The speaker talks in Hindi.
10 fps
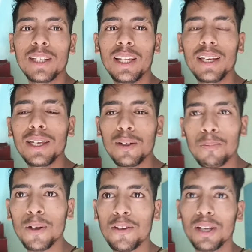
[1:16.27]
चले गई है
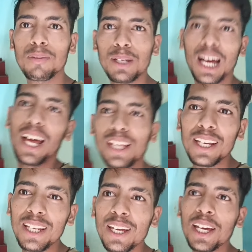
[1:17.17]
ऊपर छत में नहाने के
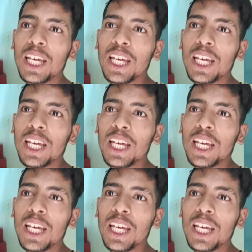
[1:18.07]
लिए